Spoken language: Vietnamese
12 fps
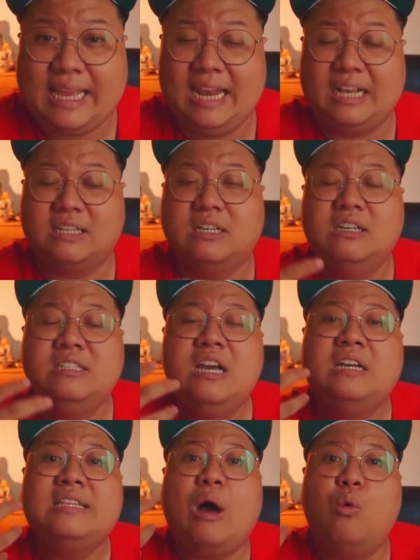này là cư
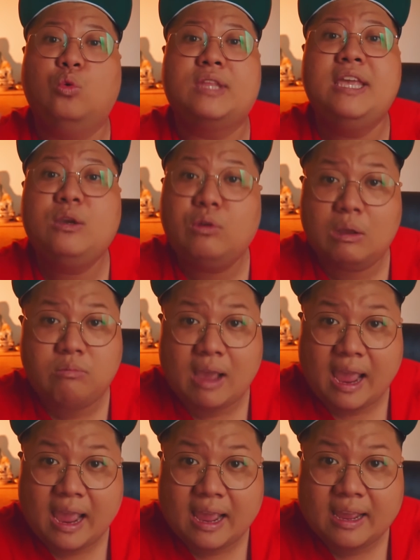dân đầu tiên của lốc
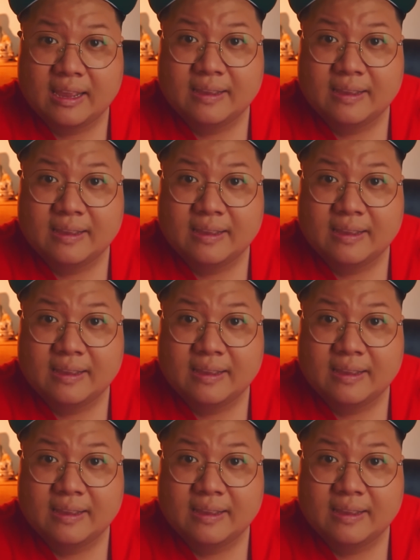A